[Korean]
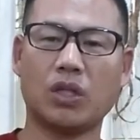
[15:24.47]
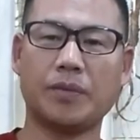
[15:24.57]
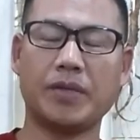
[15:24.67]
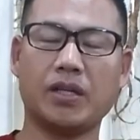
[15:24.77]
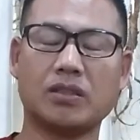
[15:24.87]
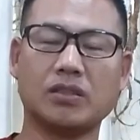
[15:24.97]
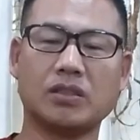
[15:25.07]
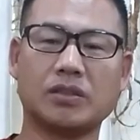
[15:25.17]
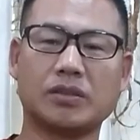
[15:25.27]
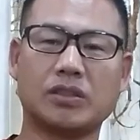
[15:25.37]
그 다음에
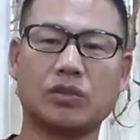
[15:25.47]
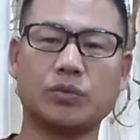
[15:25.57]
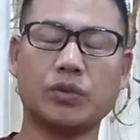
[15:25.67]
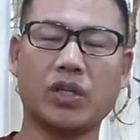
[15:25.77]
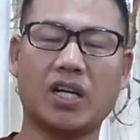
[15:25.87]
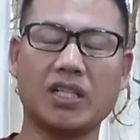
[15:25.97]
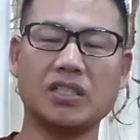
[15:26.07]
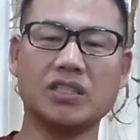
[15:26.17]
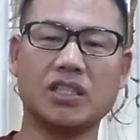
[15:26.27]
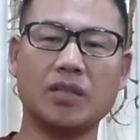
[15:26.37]
그 숲 속에
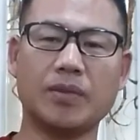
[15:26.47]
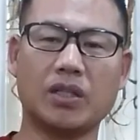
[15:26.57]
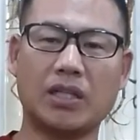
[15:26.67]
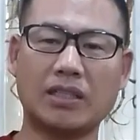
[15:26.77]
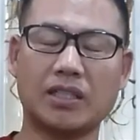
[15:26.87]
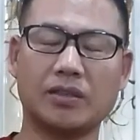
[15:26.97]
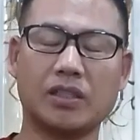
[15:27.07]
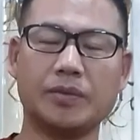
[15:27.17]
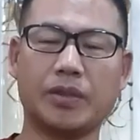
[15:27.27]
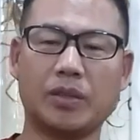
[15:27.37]
가려진 절벽을 나타난
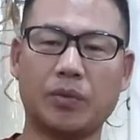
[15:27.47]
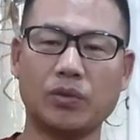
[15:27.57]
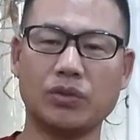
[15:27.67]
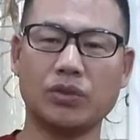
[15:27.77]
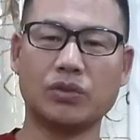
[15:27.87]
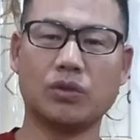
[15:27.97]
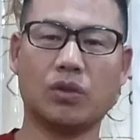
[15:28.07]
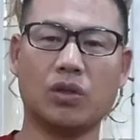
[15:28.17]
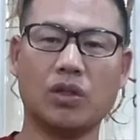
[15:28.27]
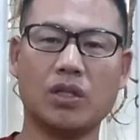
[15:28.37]
절벽을 볼 수
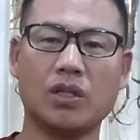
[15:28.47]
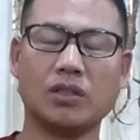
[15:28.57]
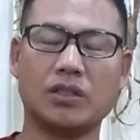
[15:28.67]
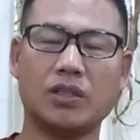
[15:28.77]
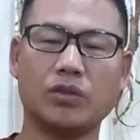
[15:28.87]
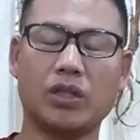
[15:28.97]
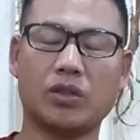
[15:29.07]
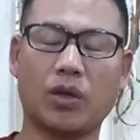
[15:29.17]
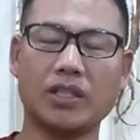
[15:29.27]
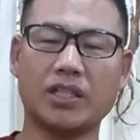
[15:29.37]
있고 최종에
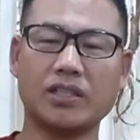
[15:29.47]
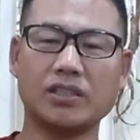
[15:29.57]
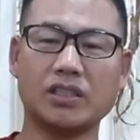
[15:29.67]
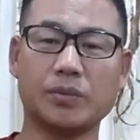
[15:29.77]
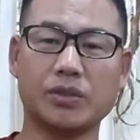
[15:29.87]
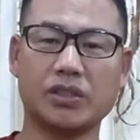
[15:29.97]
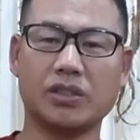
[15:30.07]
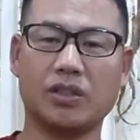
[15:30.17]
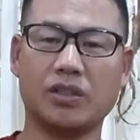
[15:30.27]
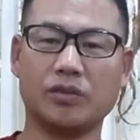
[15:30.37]
도라지가 있을지
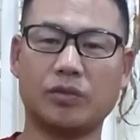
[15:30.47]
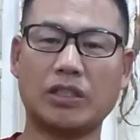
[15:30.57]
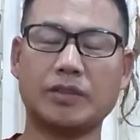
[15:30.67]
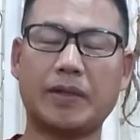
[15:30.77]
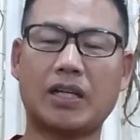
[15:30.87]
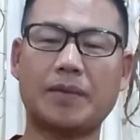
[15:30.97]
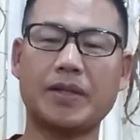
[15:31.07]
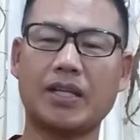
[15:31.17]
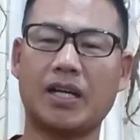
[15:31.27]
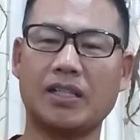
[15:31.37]
없을지는 마지막
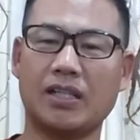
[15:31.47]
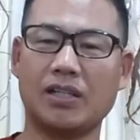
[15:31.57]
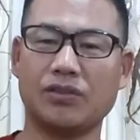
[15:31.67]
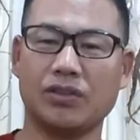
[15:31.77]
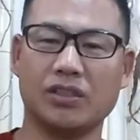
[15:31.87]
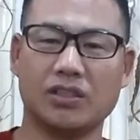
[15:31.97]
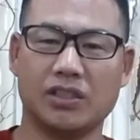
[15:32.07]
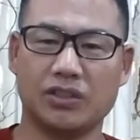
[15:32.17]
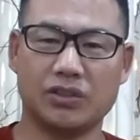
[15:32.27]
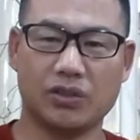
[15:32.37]
가봐야 알 수 있는
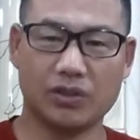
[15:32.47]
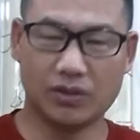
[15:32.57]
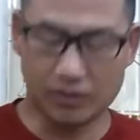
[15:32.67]
거겠죠.